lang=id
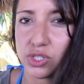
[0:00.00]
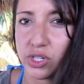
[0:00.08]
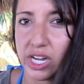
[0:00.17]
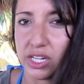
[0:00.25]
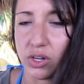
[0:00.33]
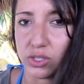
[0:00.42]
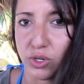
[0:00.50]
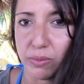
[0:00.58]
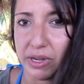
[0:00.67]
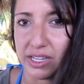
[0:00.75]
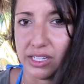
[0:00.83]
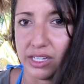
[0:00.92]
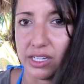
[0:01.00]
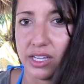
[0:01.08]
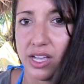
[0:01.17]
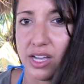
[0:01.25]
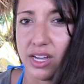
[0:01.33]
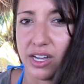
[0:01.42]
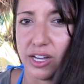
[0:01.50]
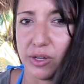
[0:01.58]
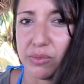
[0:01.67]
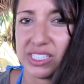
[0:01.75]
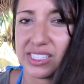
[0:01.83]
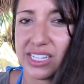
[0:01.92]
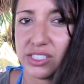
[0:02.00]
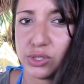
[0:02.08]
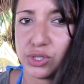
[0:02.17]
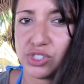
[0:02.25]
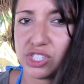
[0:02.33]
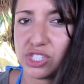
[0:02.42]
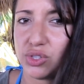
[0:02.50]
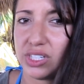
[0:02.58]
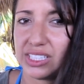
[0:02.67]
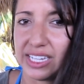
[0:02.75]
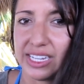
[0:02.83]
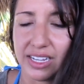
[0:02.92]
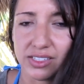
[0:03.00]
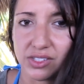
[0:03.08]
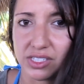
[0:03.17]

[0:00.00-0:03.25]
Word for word: Pastikan untuk menikmati berjalan kaki,